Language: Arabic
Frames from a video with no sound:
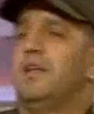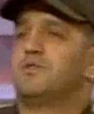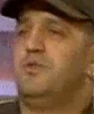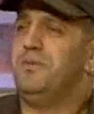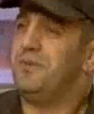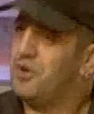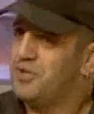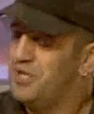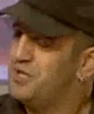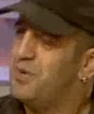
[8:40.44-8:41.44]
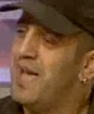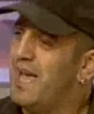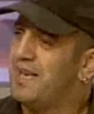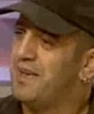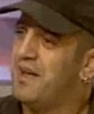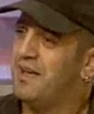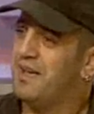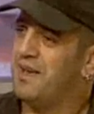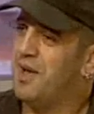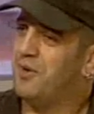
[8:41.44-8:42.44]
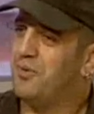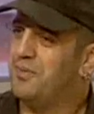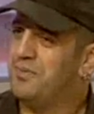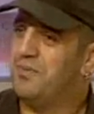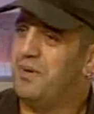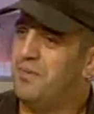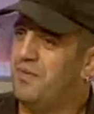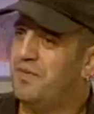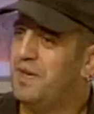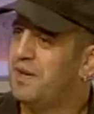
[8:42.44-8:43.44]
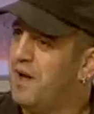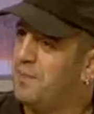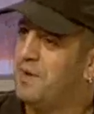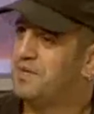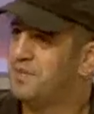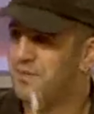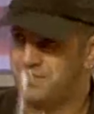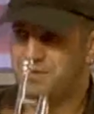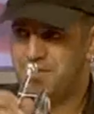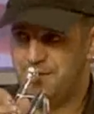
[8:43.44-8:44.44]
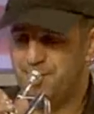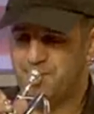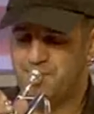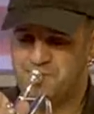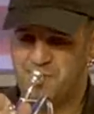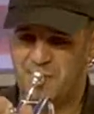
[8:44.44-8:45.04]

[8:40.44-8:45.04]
هلا سولو نحط شيء شوي هيك رايق لانه إيه، ما في ايقاع ماشي ما في شيء اوكي